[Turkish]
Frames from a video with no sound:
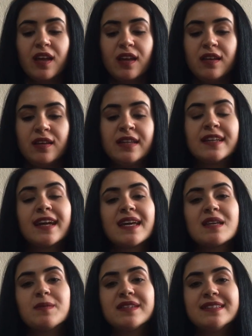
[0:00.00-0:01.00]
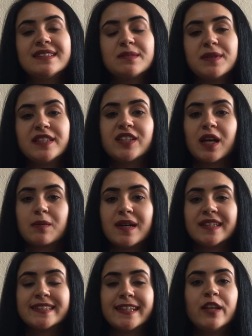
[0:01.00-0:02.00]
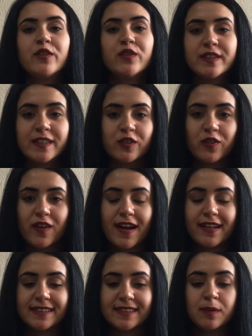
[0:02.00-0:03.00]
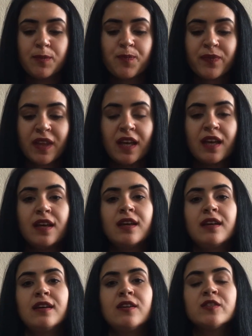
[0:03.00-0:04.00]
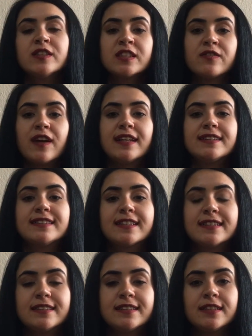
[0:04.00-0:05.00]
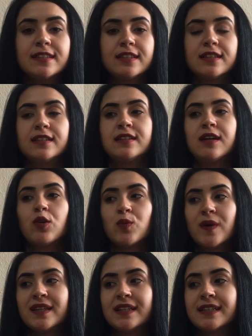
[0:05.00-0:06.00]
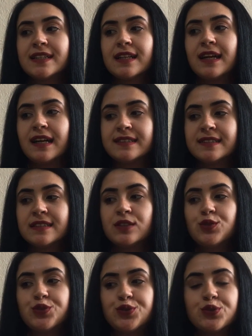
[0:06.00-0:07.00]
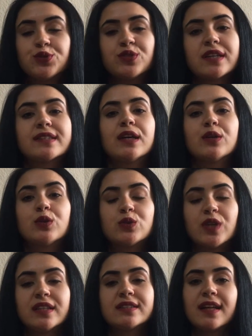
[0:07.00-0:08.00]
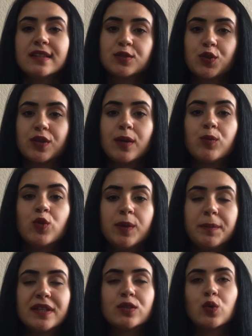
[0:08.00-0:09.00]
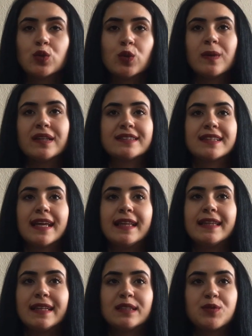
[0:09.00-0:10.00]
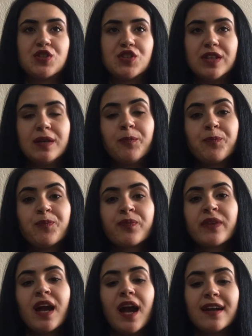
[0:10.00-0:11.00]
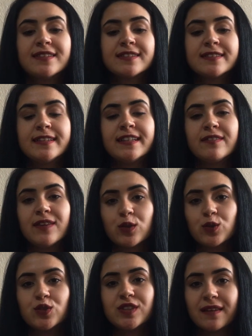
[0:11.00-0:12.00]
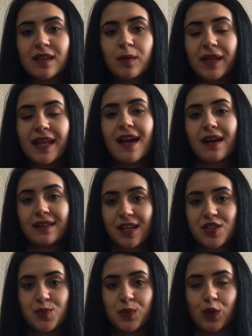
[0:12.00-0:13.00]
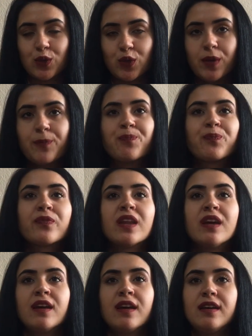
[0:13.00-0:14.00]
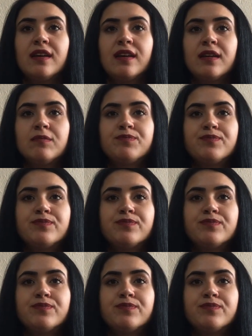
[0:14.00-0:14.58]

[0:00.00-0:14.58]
Ee, hikayemizin ismi Çakma Aslanı Fındık Faresi. Ee, fındık faresi Kıtır, e, ormanların kralı Aslan'ı düştüğü tuzaktan kurtardıktan sonra mühim bir dokunulmazlık elde etmişti. Artık tilki ve kurt yanına bile yaklaşmıyordu. Ee,